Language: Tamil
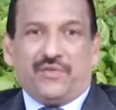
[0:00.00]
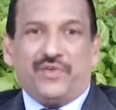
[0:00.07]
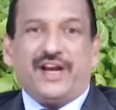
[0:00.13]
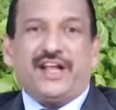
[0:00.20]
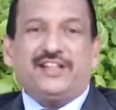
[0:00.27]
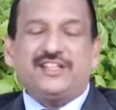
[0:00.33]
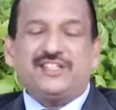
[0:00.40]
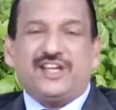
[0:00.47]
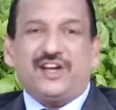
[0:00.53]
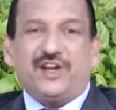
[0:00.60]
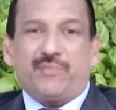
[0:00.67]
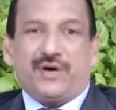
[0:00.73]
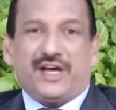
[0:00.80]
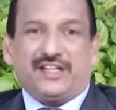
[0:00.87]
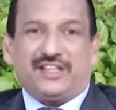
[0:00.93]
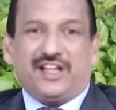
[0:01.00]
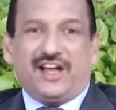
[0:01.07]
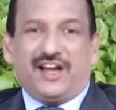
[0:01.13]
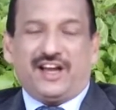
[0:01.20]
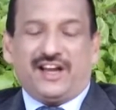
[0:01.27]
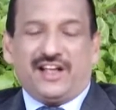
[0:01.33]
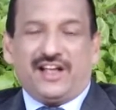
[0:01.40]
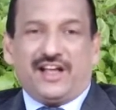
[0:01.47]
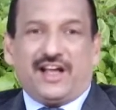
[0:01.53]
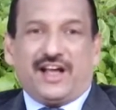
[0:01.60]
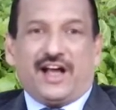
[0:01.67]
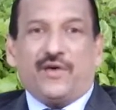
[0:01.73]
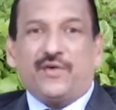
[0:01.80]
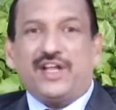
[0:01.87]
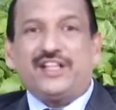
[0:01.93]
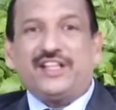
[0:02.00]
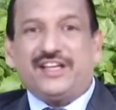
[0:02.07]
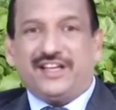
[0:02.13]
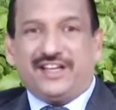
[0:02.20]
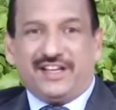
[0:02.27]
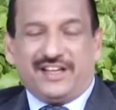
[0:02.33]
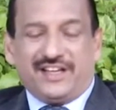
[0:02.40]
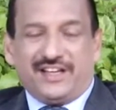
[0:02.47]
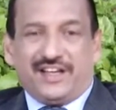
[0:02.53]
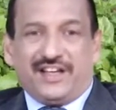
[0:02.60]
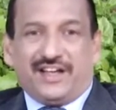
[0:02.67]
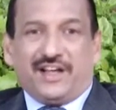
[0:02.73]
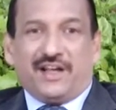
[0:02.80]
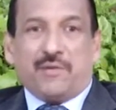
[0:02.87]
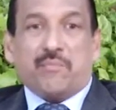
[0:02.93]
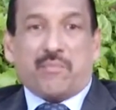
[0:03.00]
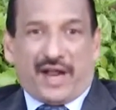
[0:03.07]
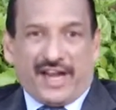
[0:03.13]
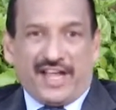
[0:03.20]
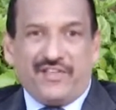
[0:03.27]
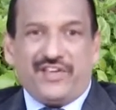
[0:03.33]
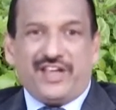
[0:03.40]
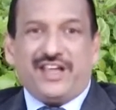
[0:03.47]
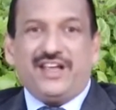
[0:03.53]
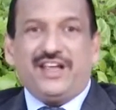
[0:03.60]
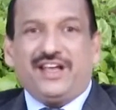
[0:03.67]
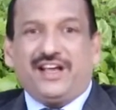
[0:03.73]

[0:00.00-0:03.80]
விரைந்து சென்று பார்த்தால் அவனது மனைவி